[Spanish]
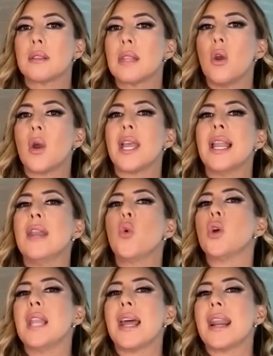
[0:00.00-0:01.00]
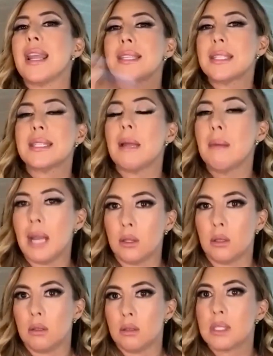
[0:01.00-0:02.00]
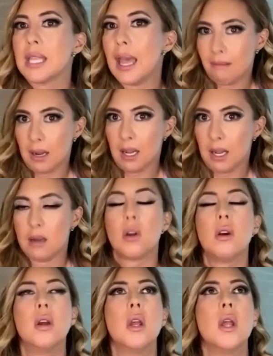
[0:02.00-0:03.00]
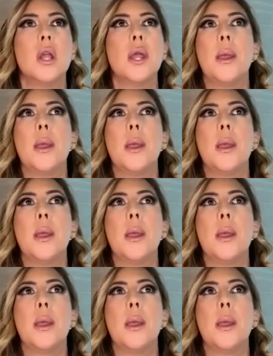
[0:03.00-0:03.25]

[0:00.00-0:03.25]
de lo que la raza está hablando, se habla, ¿no?